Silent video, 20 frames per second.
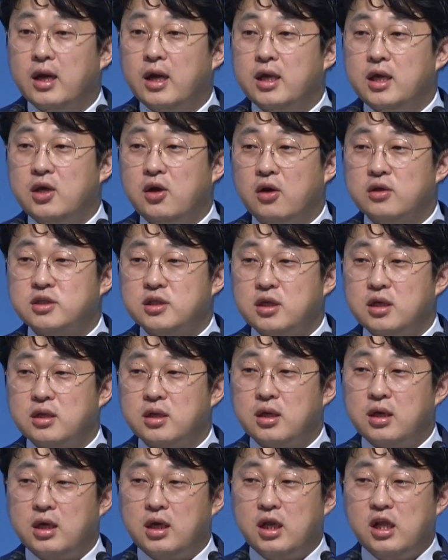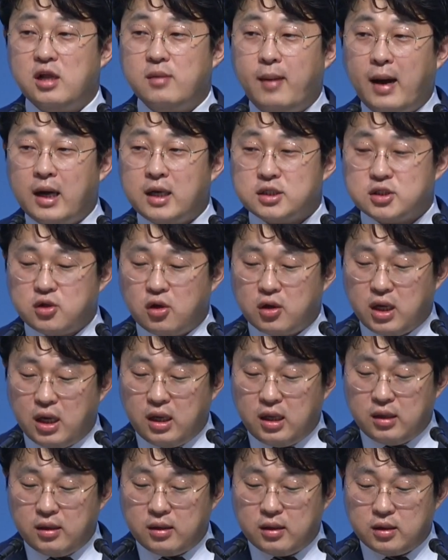이것은
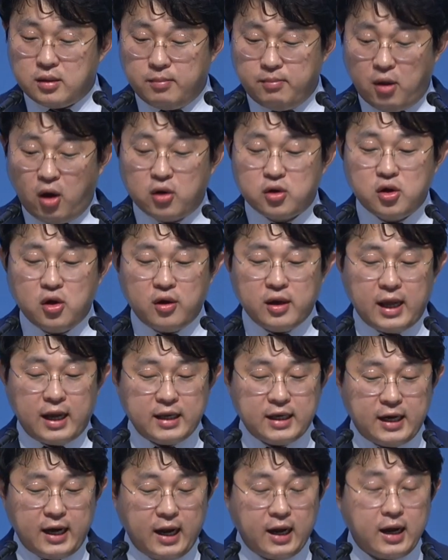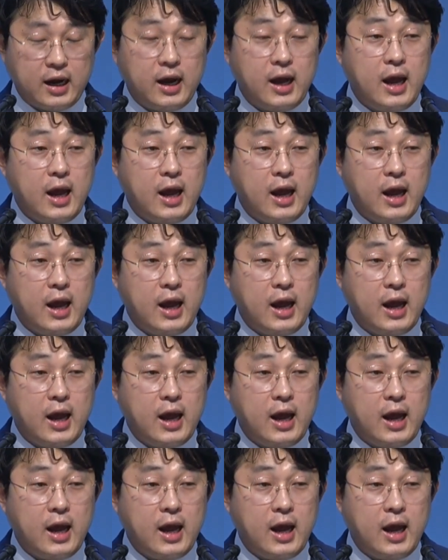일방적인 명령이 아니라